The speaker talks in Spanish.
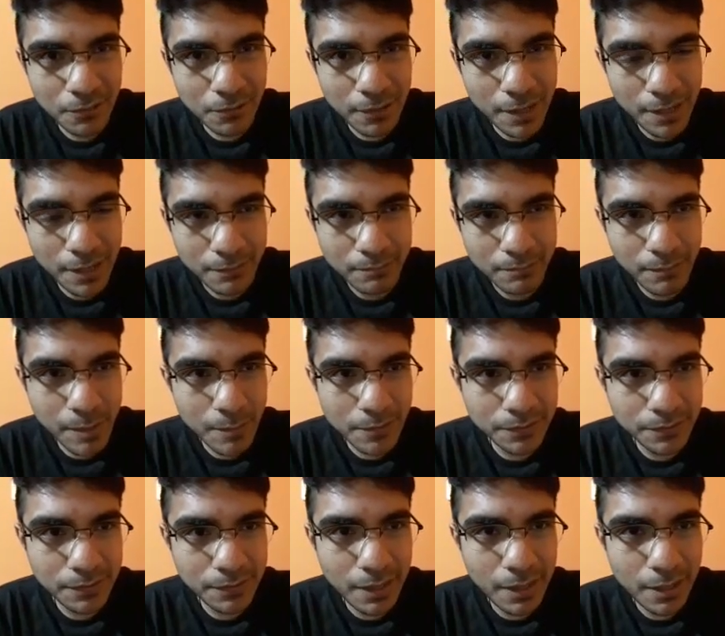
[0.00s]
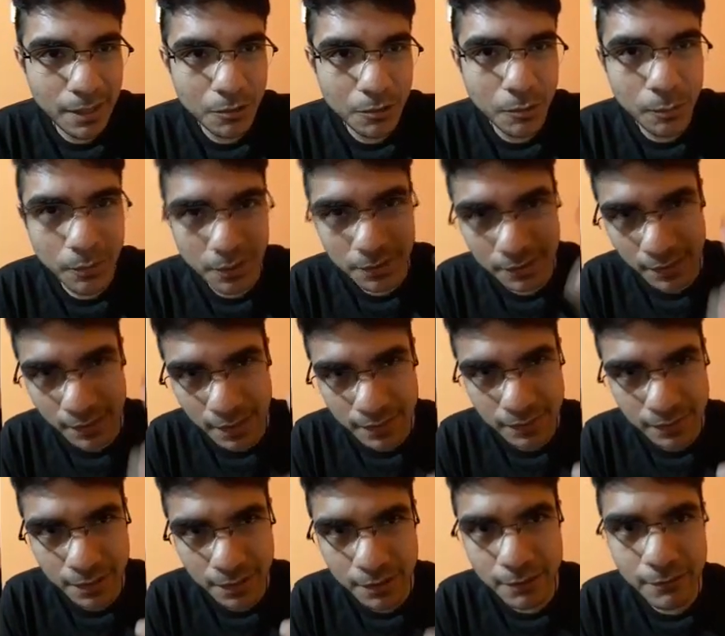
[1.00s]
online. Vamos a oponente al
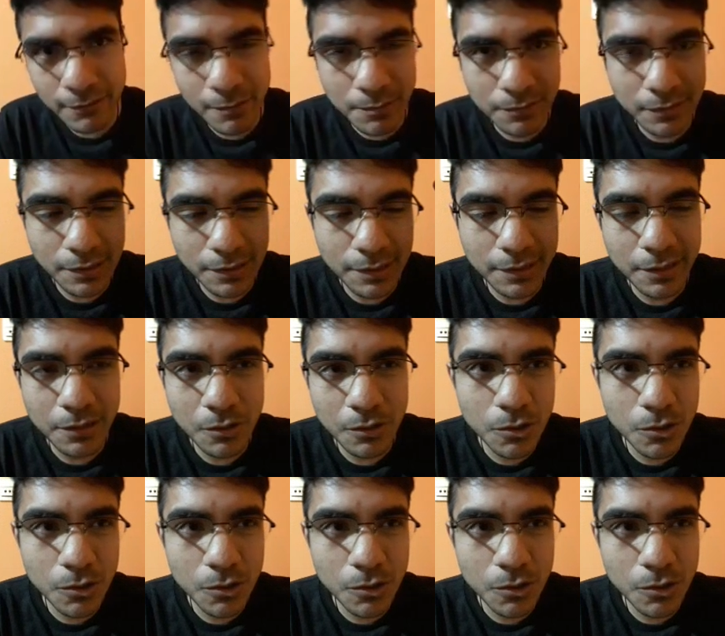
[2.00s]
azar y vamos a elegir